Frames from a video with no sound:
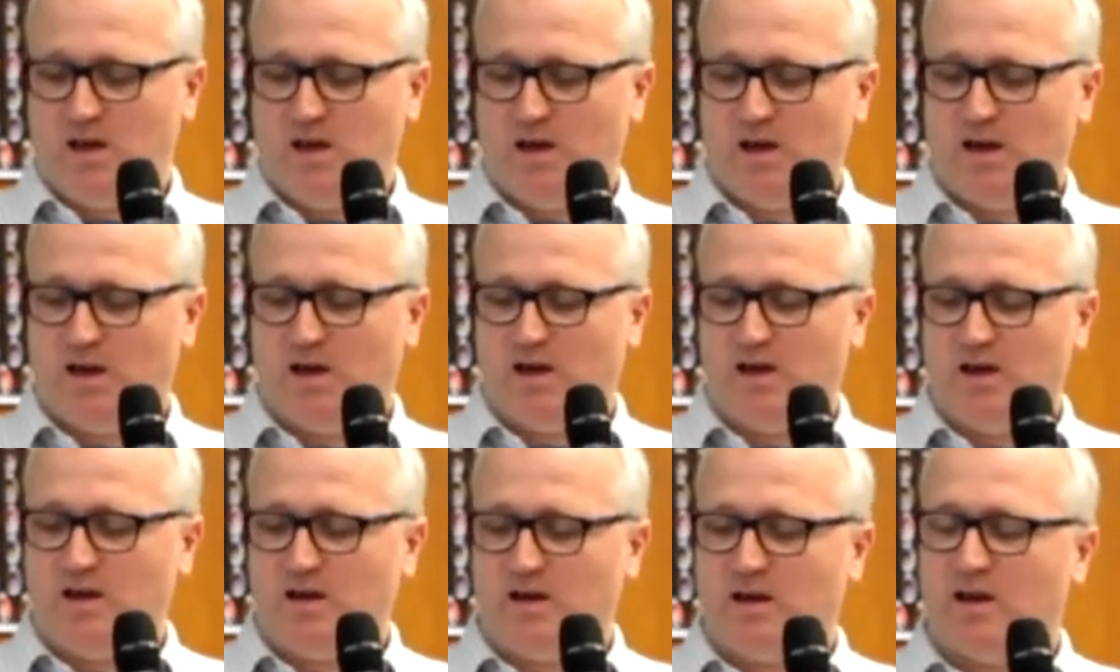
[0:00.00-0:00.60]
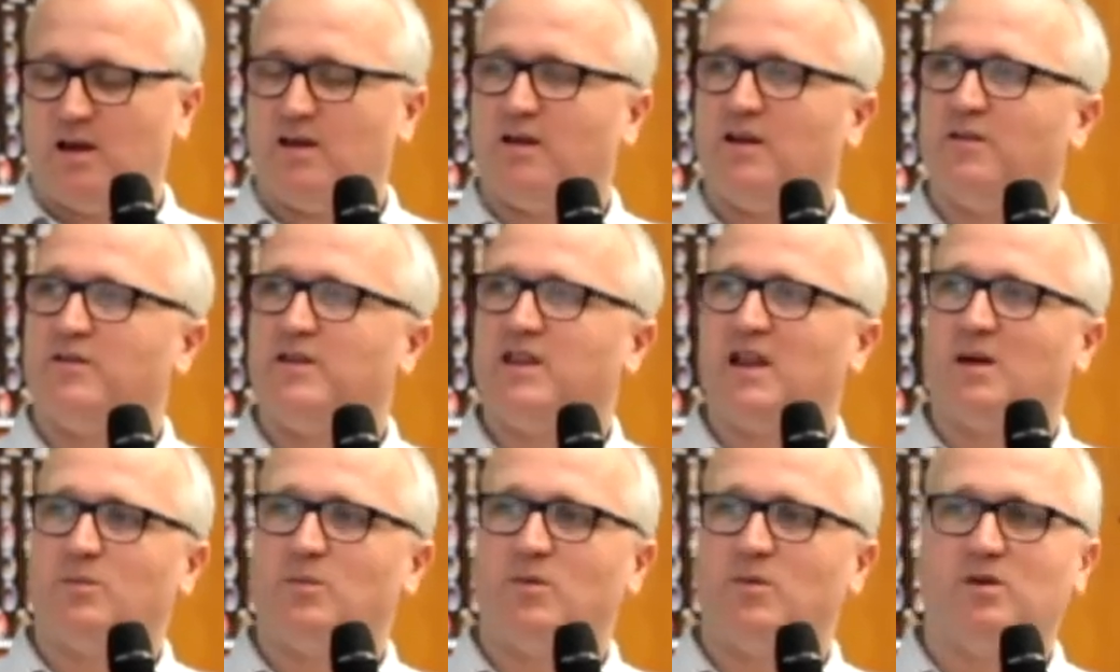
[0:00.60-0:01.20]
Et
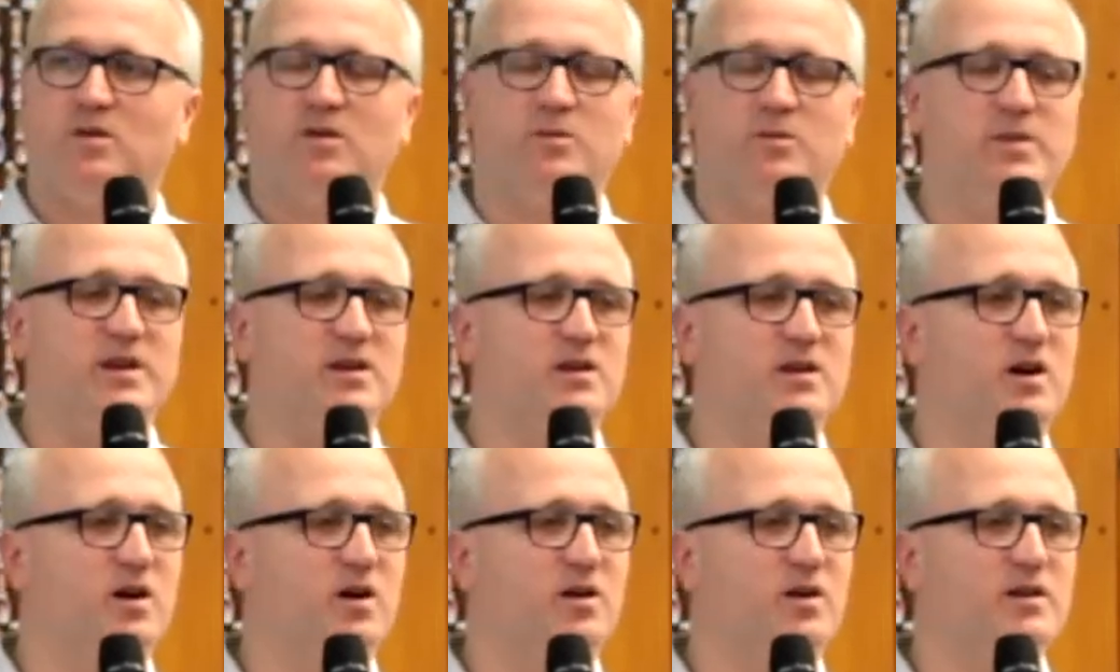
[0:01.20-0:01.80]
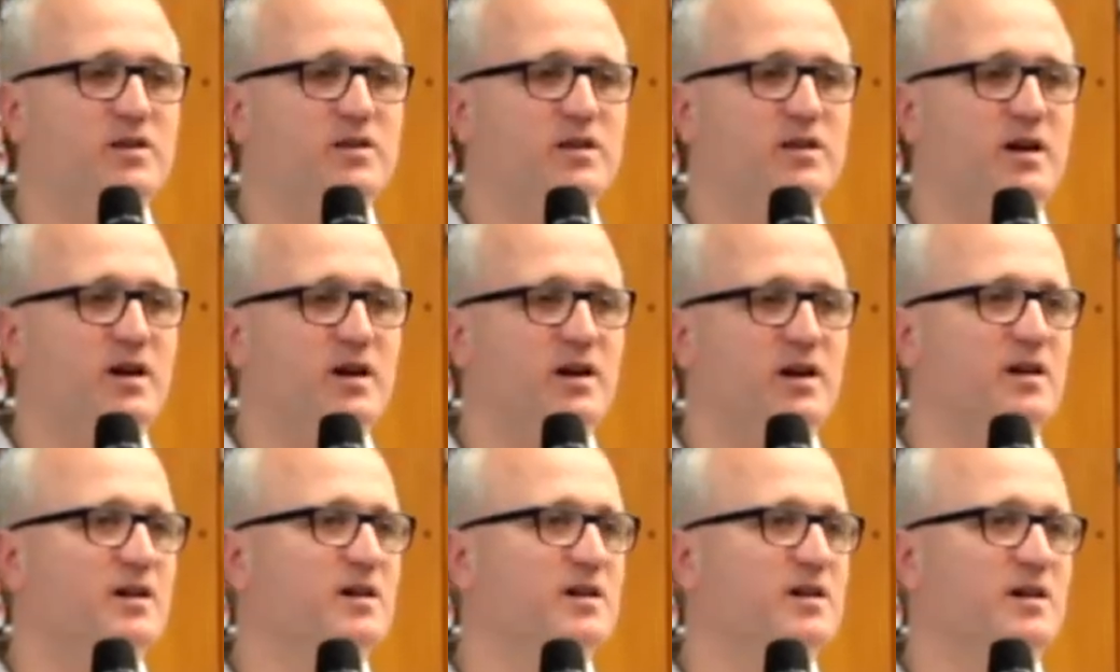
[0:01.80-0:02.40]
évidemment, Bitcoin
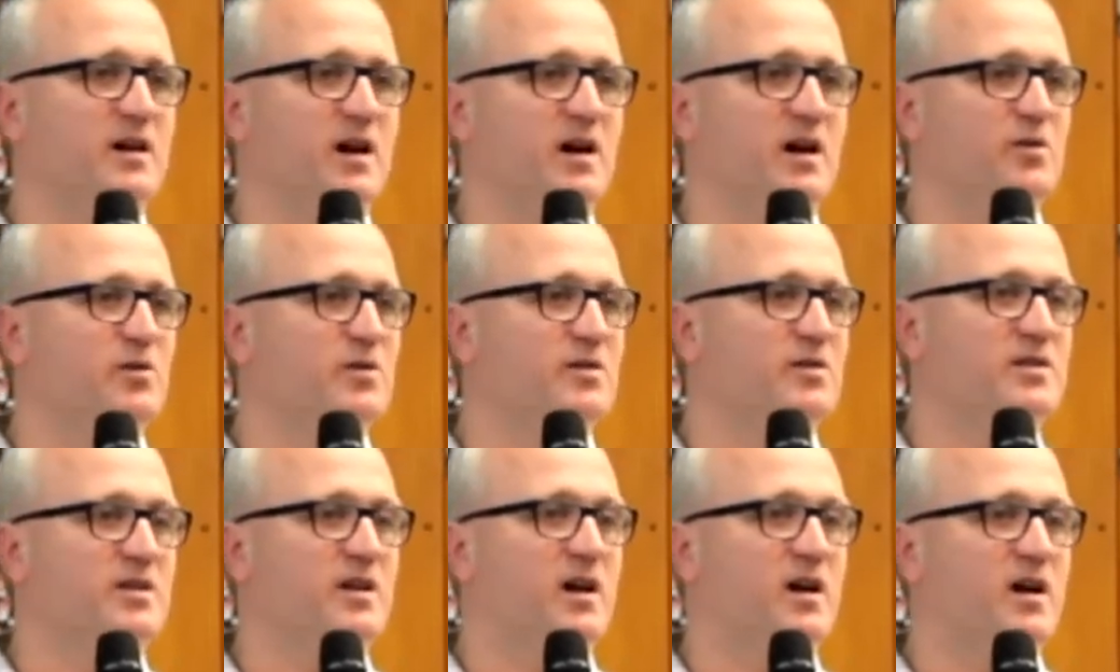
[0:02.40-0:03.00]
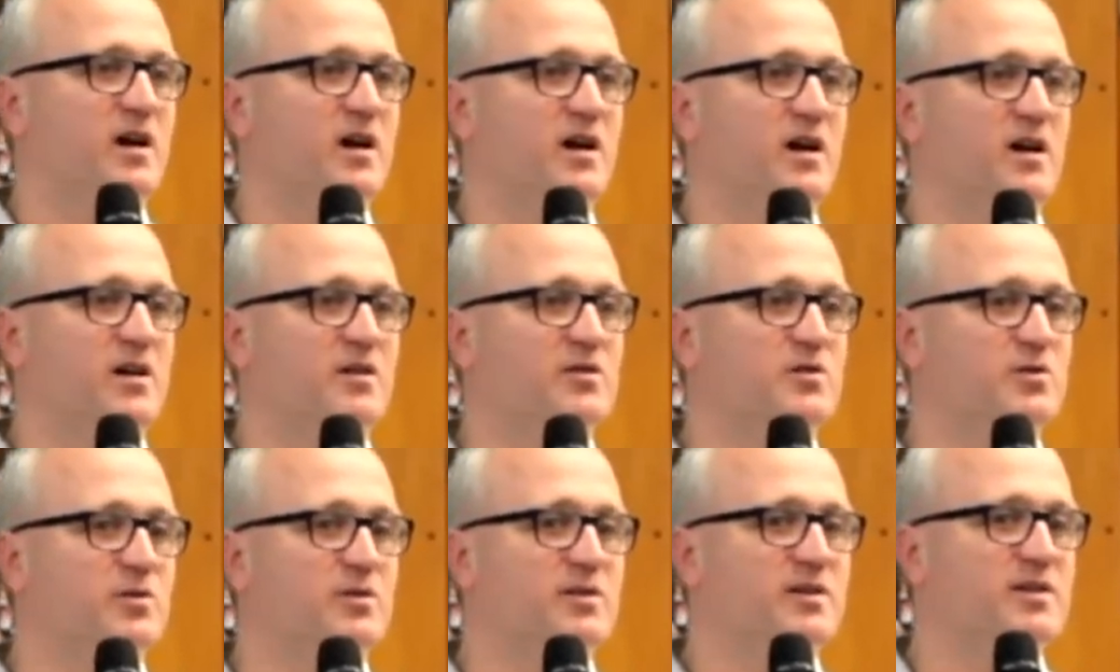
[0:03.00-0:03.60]
a eu
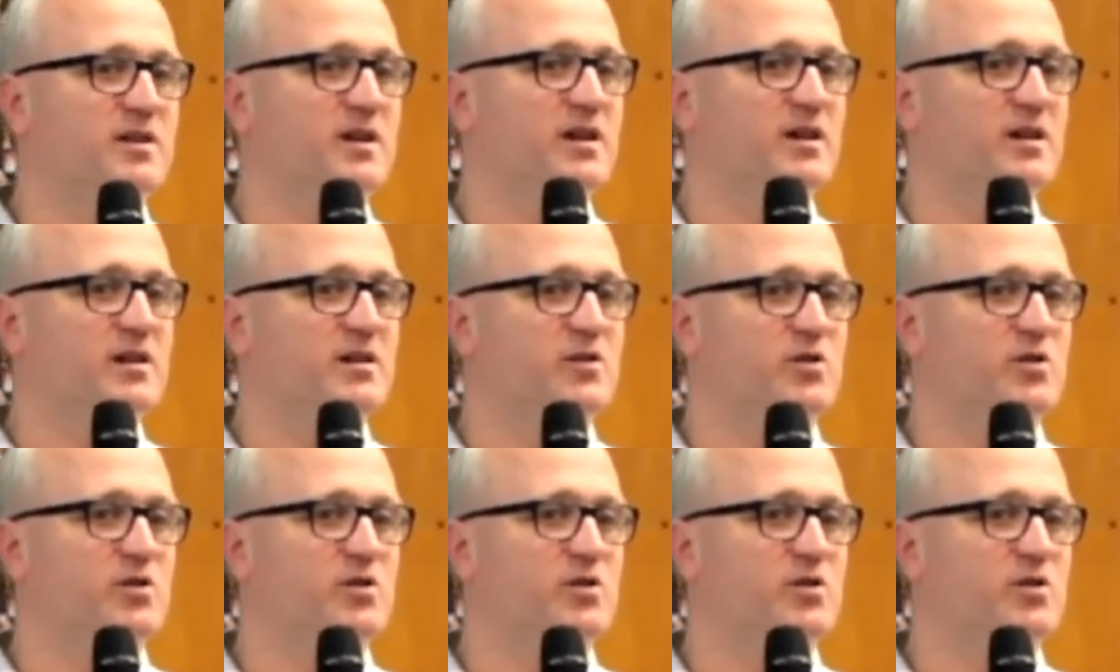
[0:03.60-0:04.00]
un succès